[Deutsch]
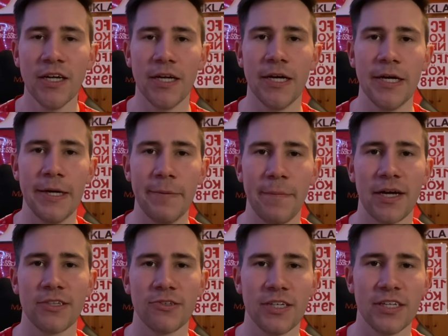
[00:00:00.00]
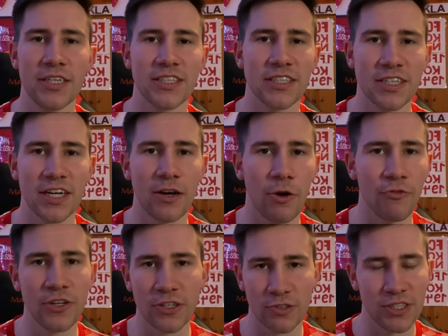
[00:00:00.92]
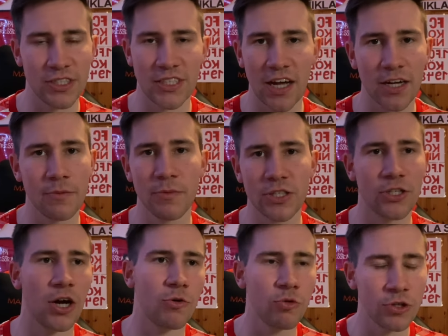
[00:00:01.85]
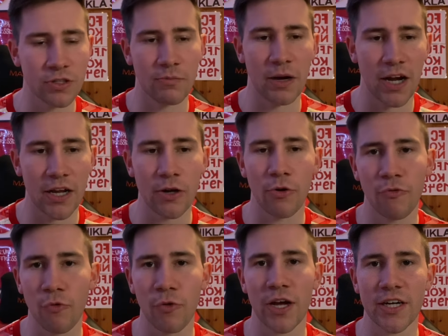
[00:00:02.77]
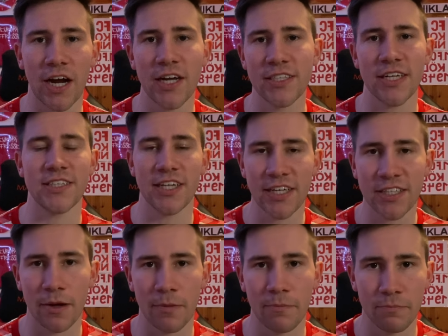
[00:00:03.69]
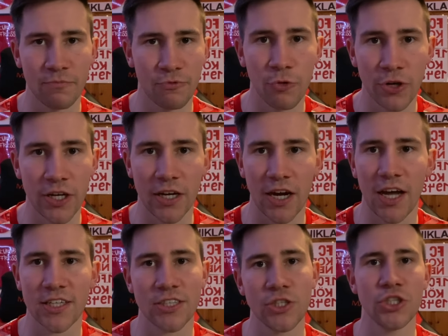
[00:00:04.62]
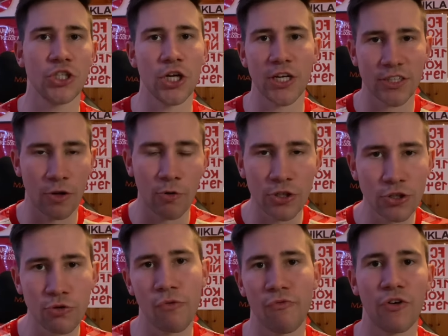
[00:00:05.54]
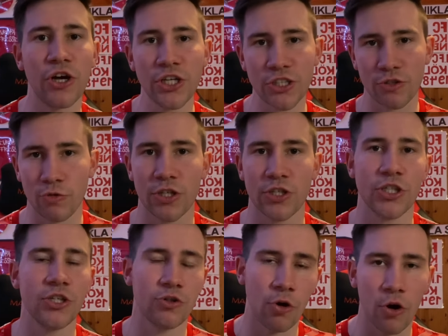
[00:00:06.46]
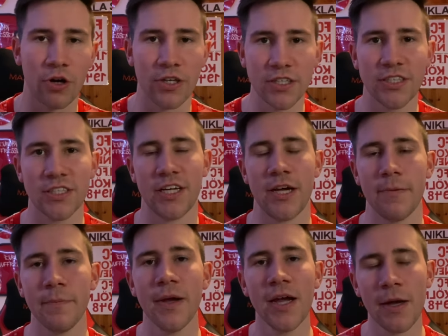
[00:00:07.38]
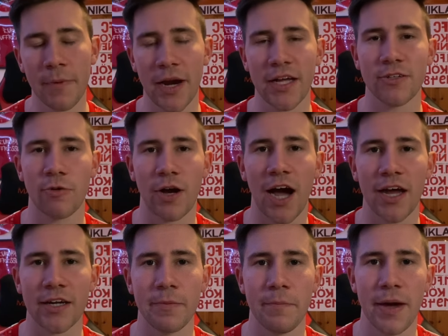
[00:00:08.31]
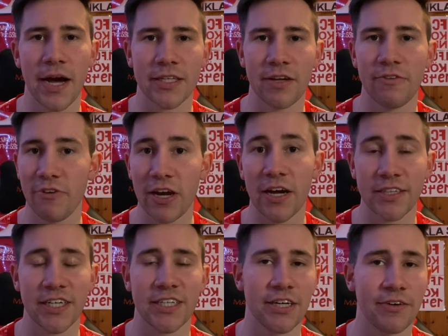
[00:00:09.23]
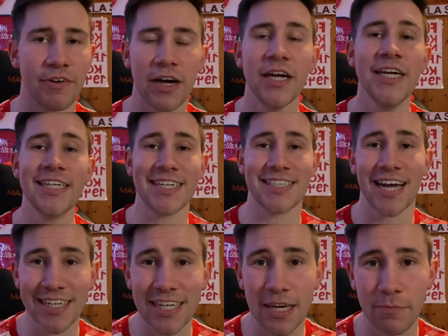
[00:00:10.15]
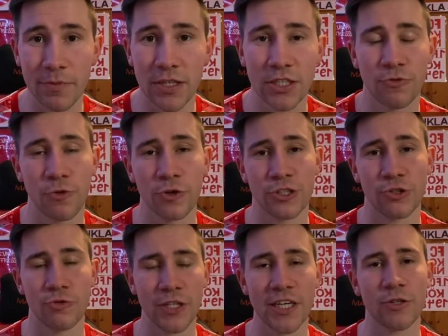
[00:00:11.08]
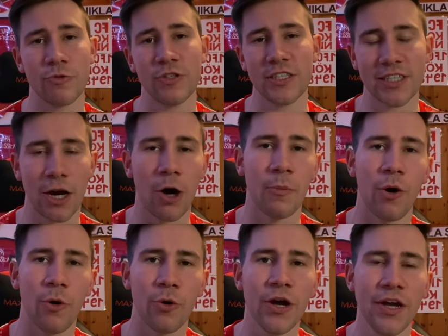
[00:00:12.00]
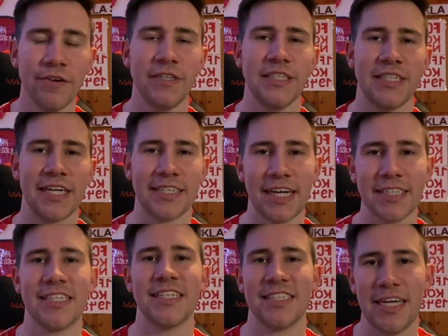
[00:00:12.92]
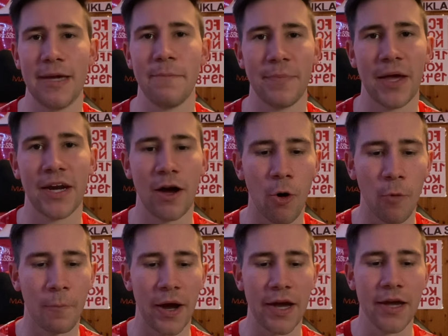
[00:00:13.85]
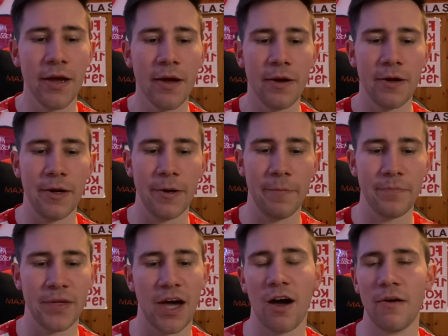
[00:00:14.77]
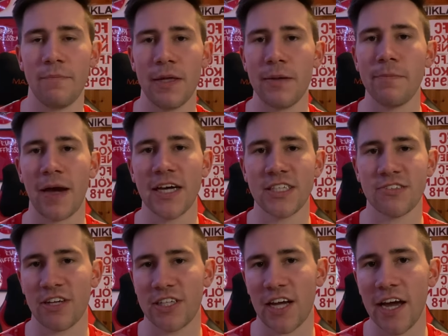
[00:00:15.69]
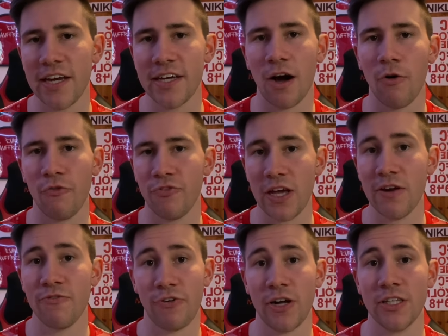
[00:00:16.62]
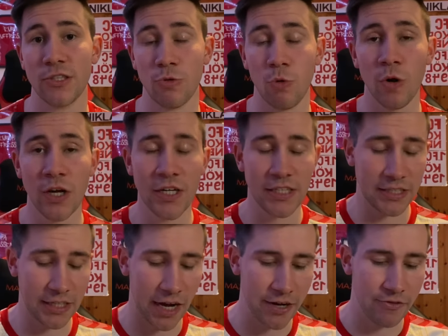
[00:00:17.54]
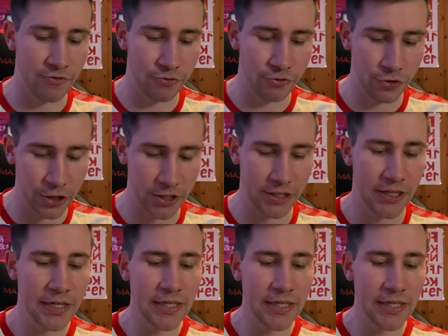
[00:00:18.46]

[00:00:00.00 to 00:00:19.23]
Ähm, also, ne, das ist dann auch wieder so eine Sache mit, ja gut, man kann ja auch Florian Kainz als Sechser fungieren lassen, ist ja jetzt auch nicht so ein Riesenunterschied, doch ist es eben. Man hat es auch gerade gemerkt dann, wenn er Sechser war, das hat eben nicht funktioniert und ich glaube auch, wie gesagt, dass das eben dann auch bei, ähm, ja, bei dem Rechtsverteidiger auf jeden Fall so sein wird.